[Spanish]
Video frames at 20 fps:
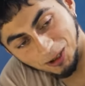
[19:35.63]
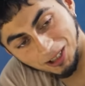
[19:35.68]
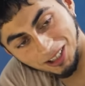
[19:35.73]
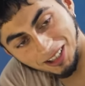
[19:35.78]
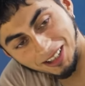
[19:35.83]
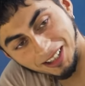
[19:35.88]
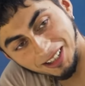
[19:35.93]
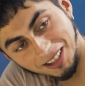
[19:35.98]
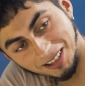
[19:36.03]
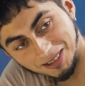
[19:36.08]

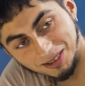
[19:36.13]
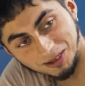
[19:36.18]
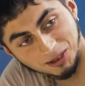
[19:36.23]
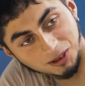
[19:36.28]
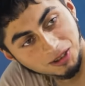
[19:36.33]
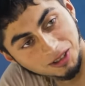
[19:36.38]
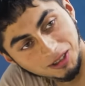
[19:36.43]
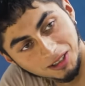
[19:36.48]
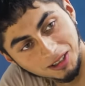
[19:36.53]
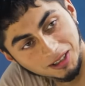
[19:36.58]
sobre leer,
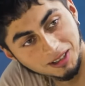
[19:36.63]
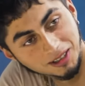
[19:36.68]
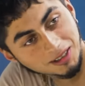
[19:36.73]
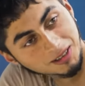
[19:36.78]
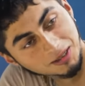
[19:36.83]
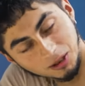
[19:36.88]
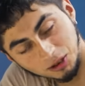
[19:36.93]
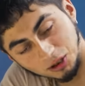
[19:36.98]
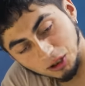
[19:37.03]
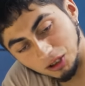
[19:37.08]

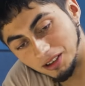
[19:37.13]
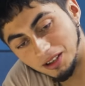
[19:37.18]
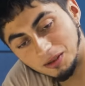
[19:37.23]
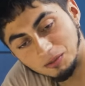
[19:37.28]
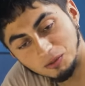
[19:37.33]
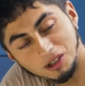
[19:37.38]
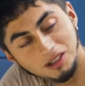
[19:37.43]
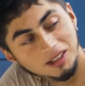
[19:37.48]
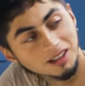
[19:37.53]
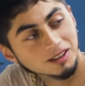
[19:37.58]
soy no soy
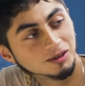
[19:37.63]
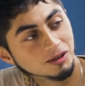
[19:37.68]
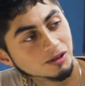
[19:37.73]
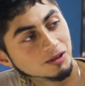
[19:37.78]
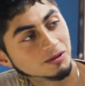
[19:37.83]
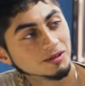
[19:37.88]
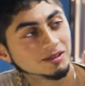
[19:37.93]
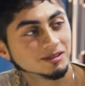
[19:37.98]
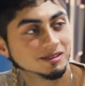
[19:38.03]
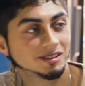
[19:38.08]
tan buen
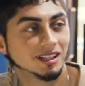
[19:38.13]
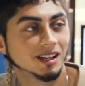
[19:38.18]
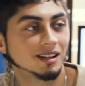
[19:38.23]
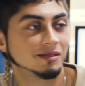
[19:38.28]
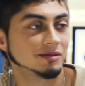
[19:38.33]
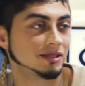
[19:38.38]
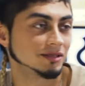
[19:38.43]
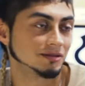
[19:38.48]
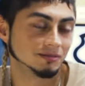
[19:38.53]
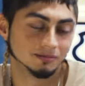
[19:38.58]
lector, bueno, o sea,
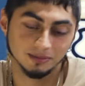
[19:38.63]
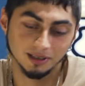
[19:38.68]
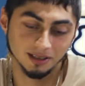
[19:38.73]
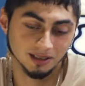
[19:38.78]
bueno,